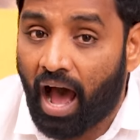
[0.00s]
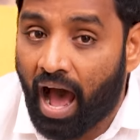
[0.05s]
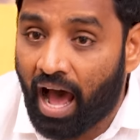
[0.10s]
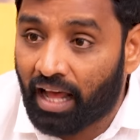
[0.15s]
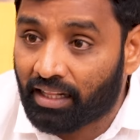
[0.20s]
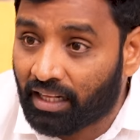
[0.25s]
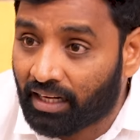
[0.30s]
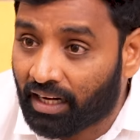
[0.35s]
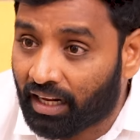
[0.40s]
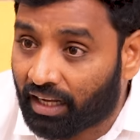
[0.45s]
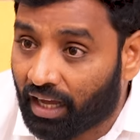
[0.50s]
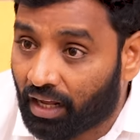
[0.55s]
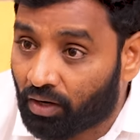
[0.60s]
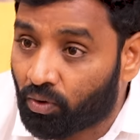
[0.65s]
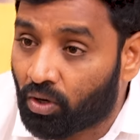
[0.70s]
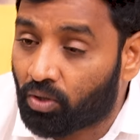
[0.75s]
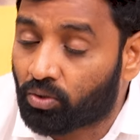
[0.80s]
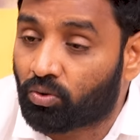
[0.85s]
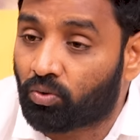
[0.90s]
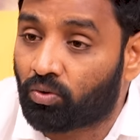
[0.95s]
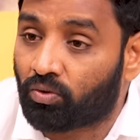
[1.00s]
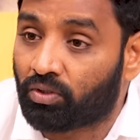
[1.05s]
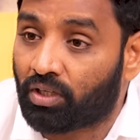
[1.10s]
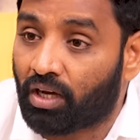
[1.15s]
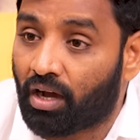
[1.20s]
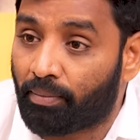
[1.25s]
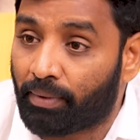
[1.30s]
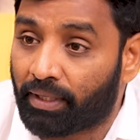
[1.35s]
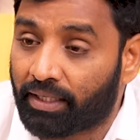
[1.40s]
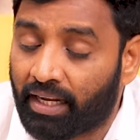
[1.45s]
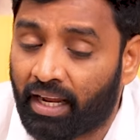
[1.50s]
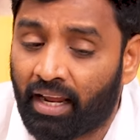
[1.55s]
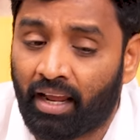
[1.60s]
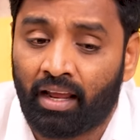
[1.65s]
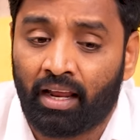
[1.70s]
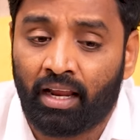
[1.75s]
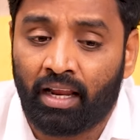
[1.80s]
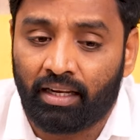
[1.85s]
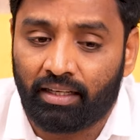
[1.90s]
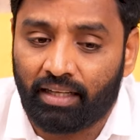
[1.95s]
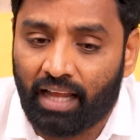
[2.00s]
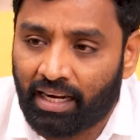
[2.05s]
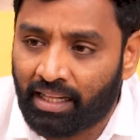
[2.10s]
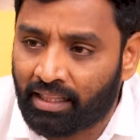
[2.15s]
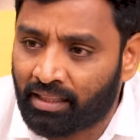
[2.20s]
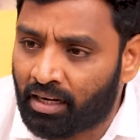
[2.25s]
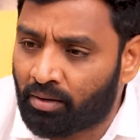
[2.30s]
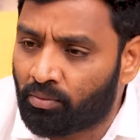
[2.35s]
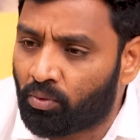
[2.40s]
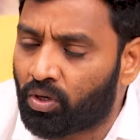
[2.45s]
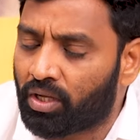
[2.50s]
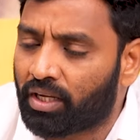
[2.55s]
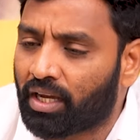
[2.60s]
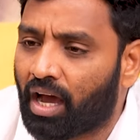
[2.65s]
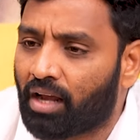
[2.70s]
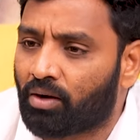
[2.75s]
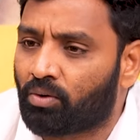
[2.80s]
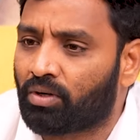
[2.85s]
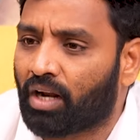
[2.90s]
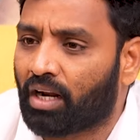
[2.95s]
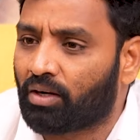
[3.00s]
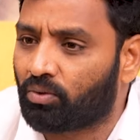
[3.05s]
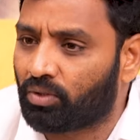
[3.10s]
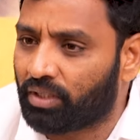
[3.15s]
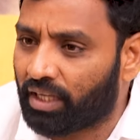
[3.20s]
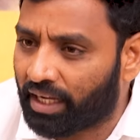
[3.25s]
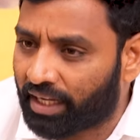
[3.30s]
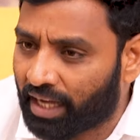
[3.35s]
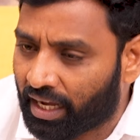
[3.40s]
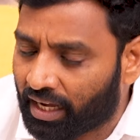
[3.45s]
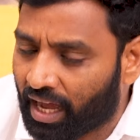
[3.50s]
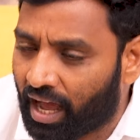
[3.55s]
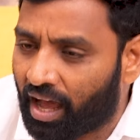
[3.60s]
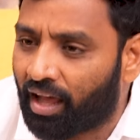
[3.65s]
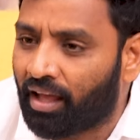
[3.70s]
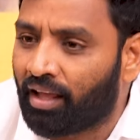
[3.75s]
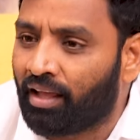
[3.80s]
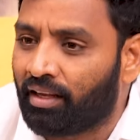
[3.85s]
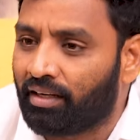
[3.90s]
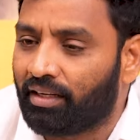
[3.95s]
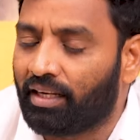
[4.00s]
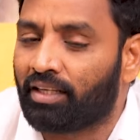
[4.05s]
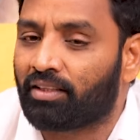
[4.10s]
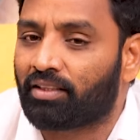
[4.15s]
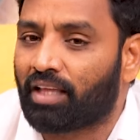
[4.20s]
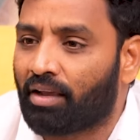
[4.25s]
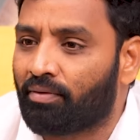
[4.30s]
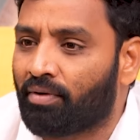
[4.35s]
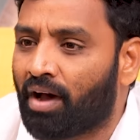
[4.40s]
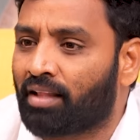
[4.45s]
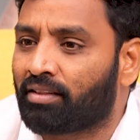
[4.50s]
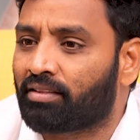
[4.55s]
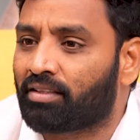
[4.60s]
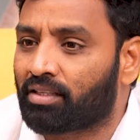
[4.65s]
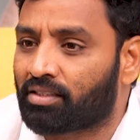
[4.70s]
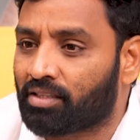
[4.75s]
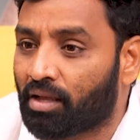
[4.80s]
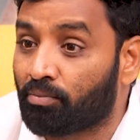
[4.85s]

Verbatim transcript: ఆదరణ కరువు అవుతుంది కాబట్టి నరేంద్ర మోడీ గారు నన్ను ఏకంగా నేను దైవాంశ